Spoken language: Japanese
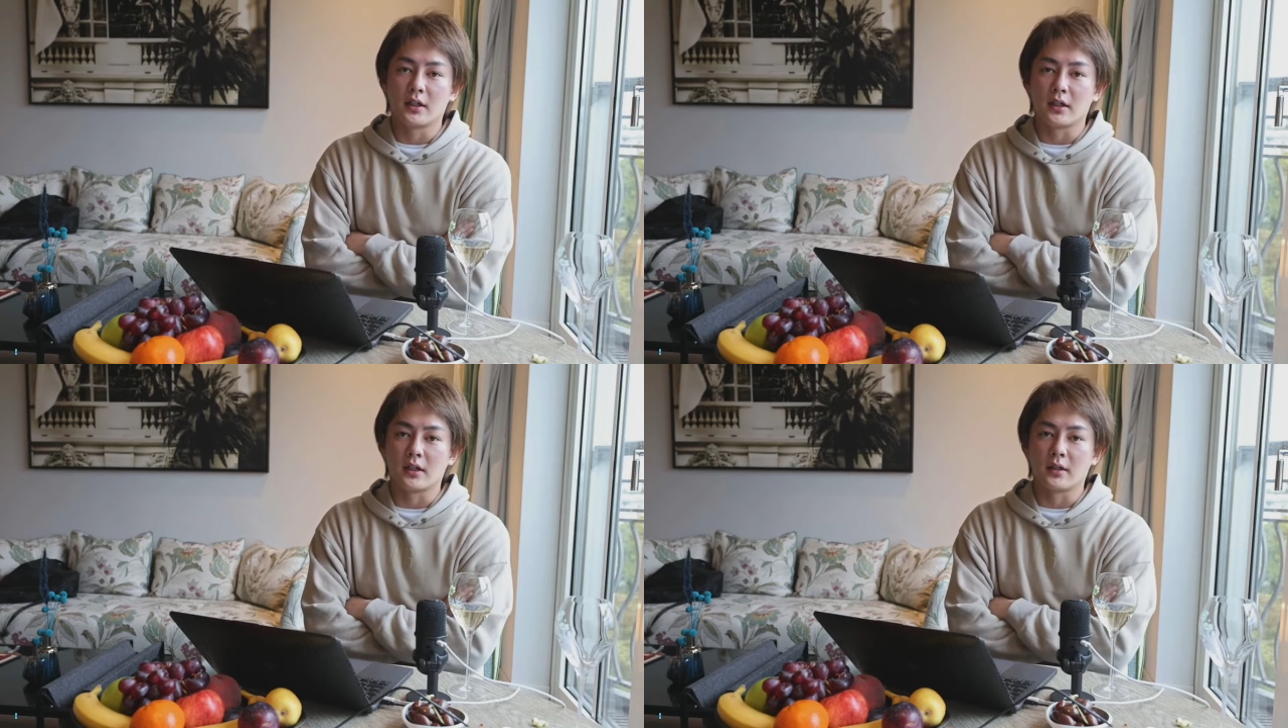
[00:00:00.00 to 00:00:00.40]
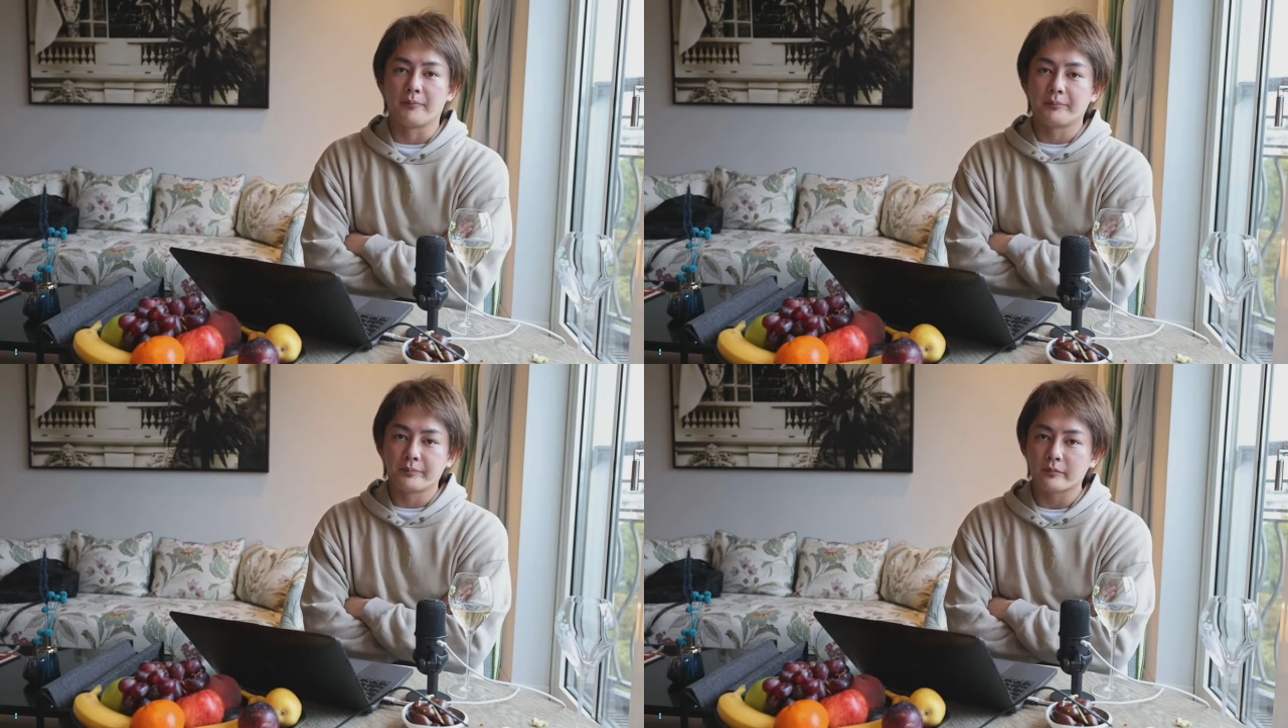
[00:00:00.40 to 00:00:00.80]

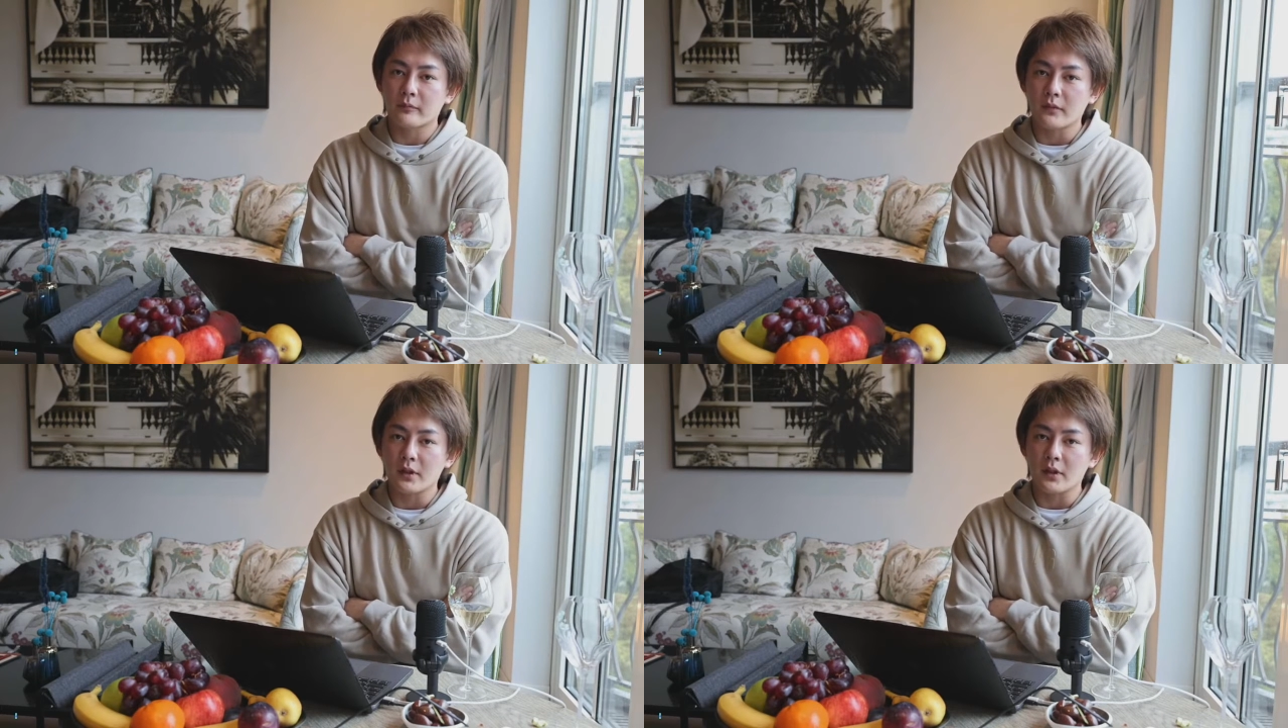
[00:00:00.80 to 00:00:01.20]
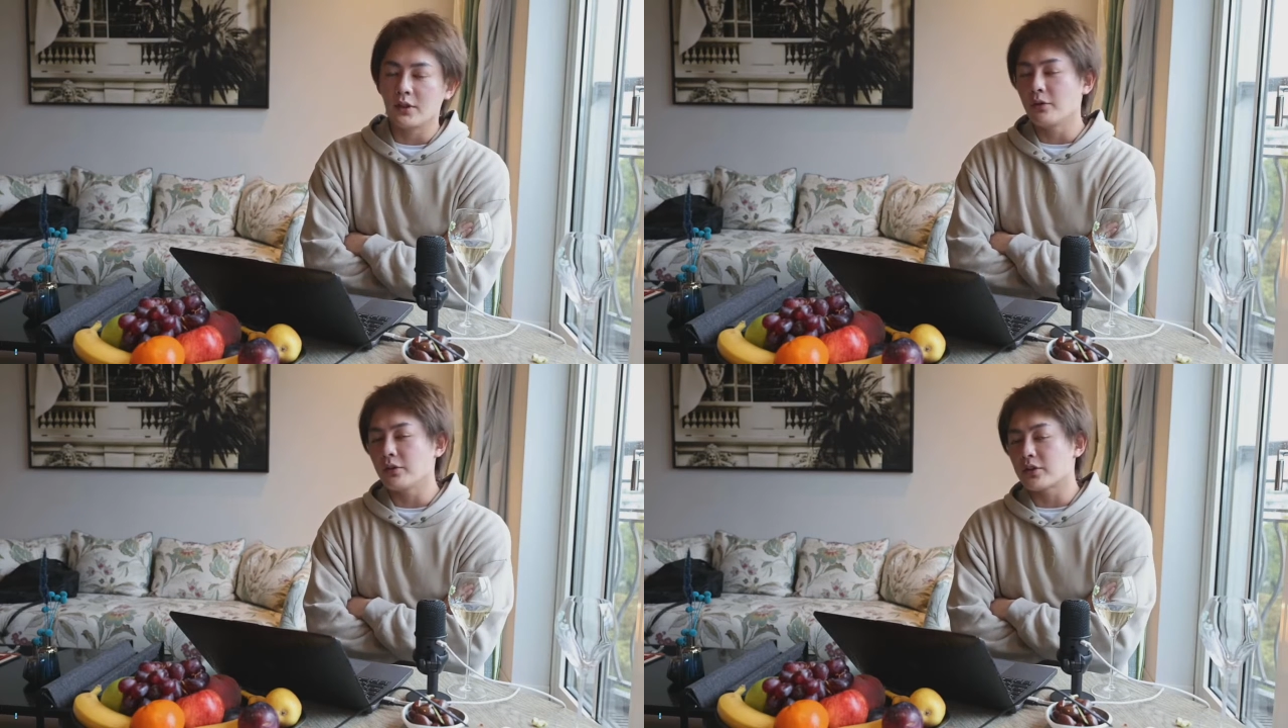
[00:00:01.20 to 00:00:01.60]
えー、
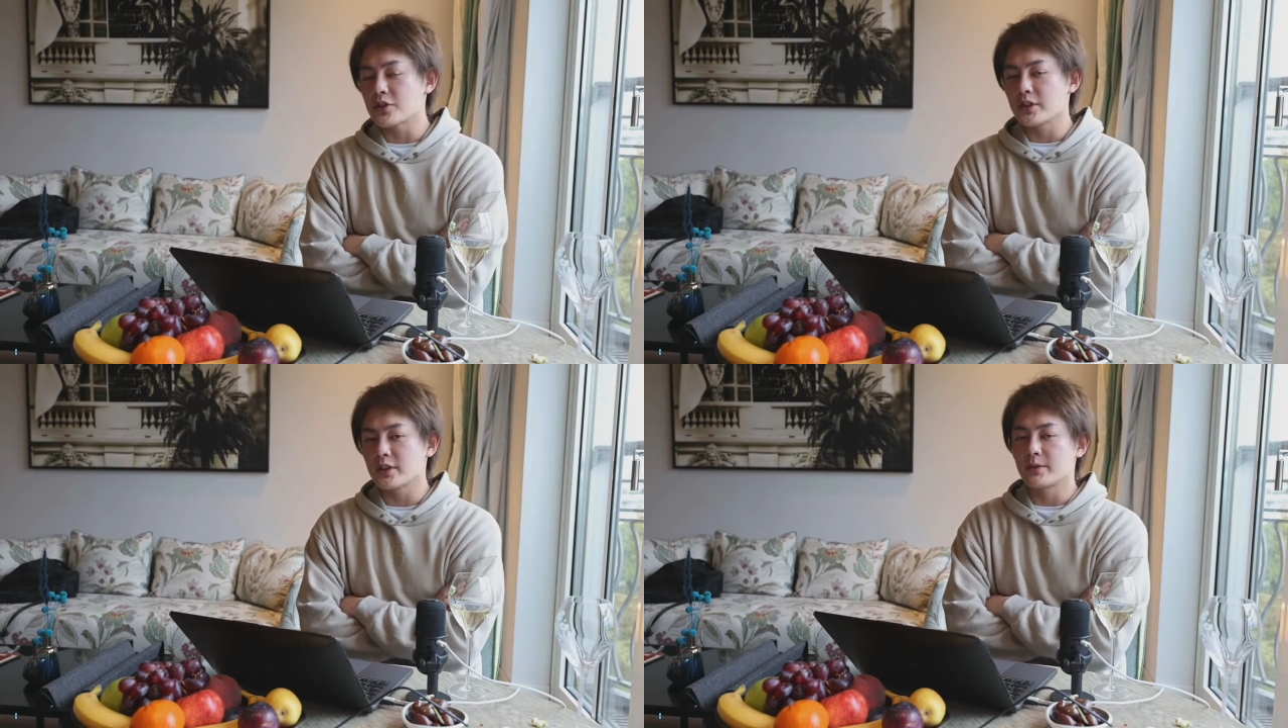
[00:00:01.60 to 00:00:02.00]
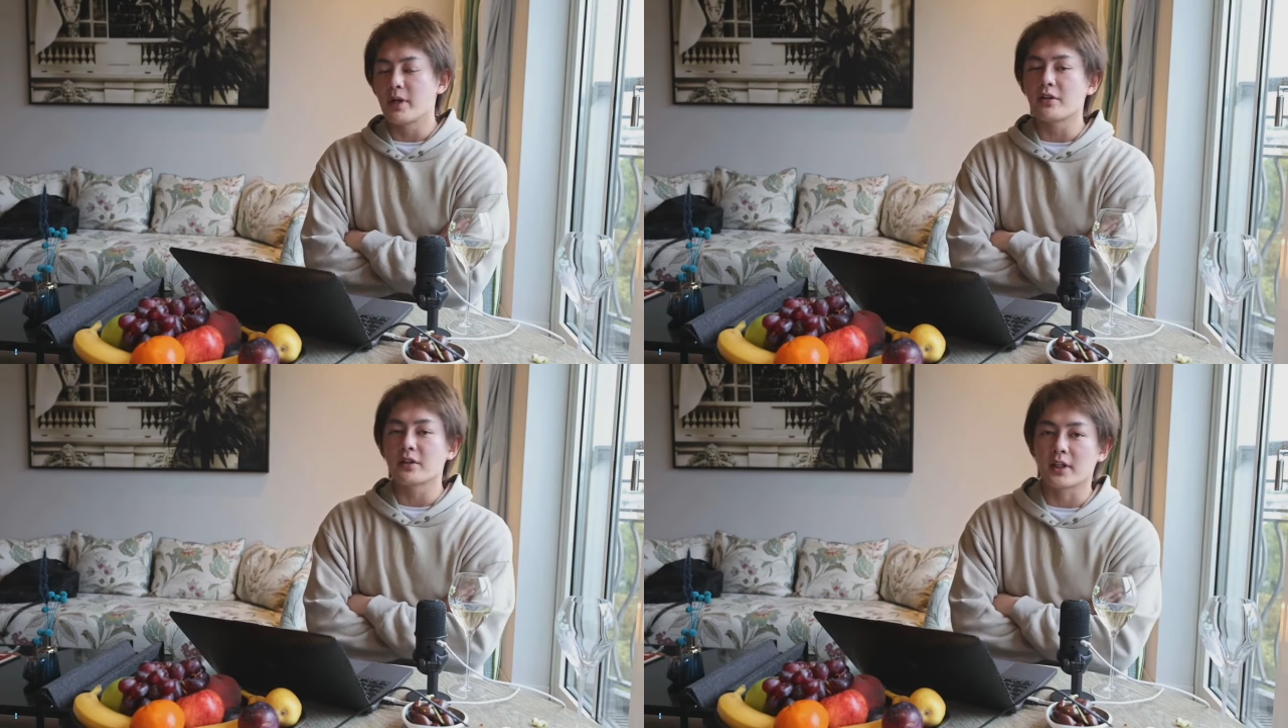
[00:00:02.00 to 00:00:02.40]
日本という
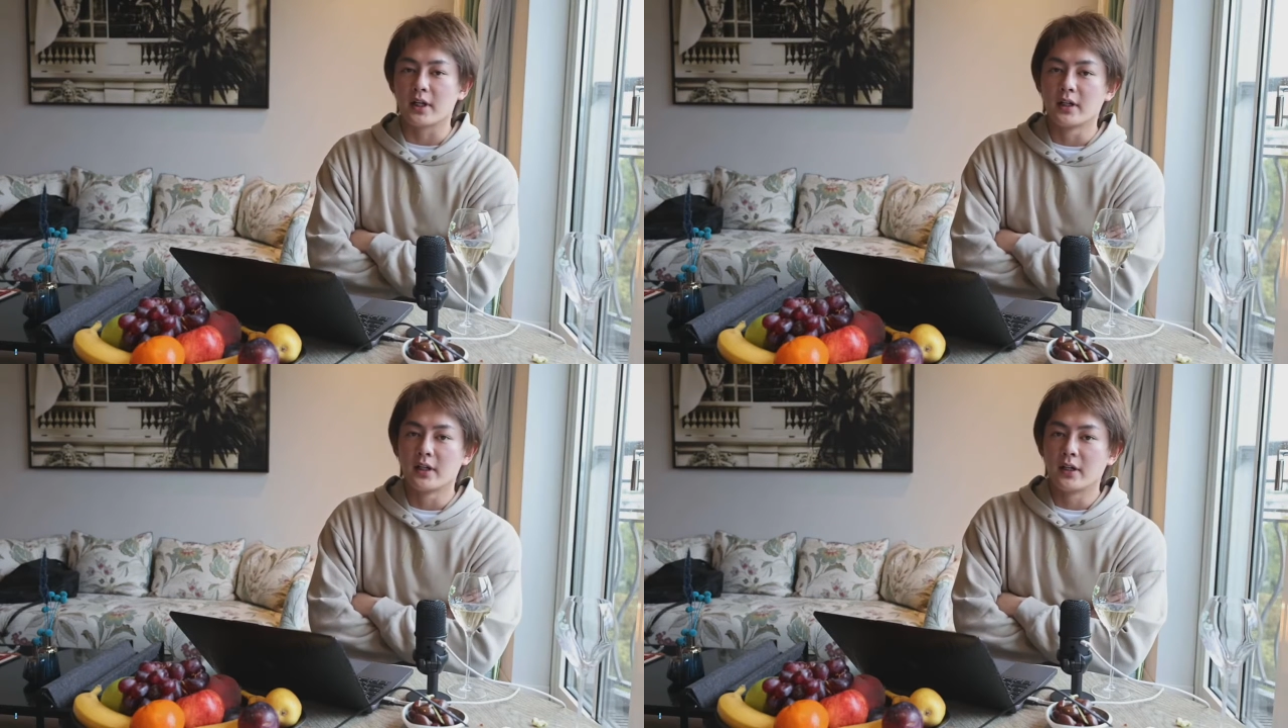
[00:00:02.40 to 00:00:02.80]
島国で、